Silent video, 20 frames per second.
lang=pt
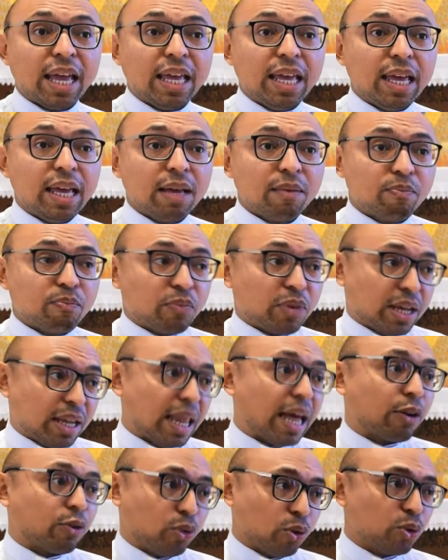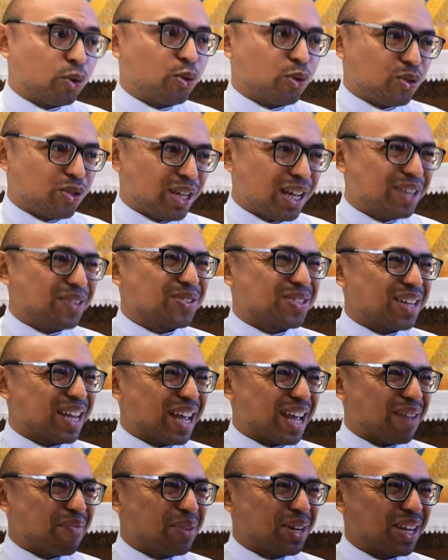E claro, todos os anos,
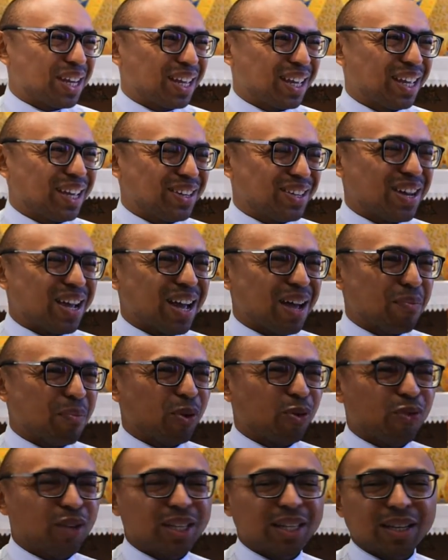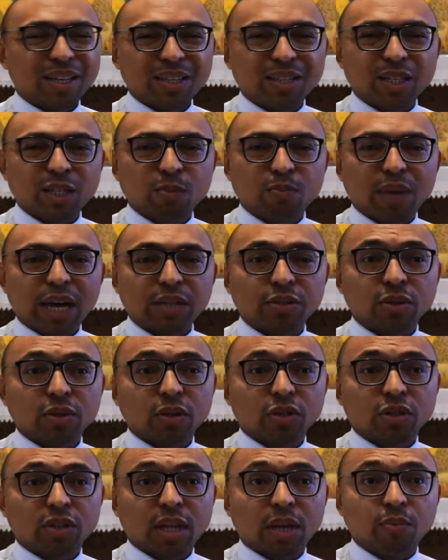né, abrindo aqui, já aproveitando esse espaço,
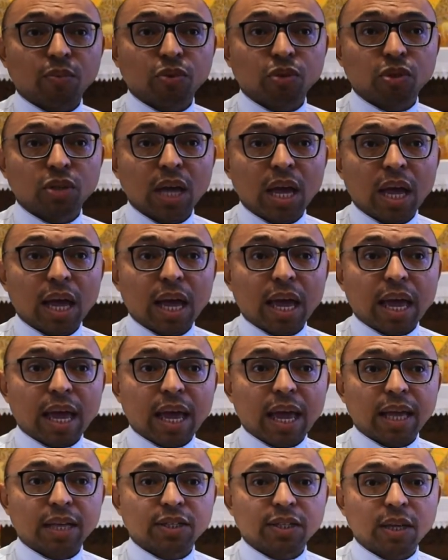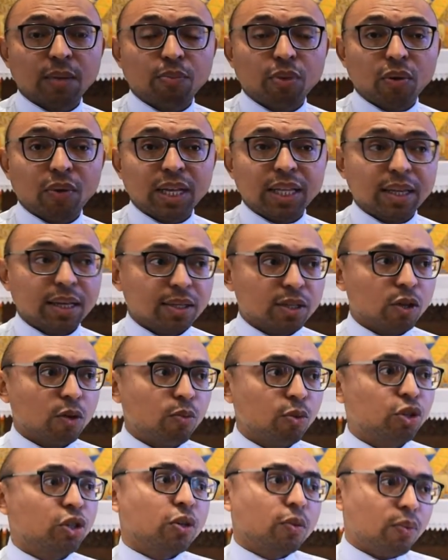nós temos é, sempre uma intenção,
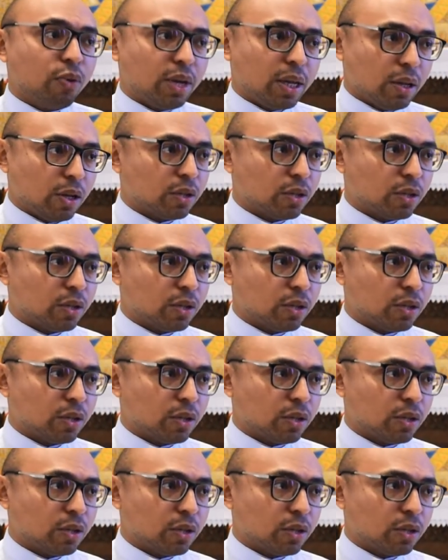um motivo porque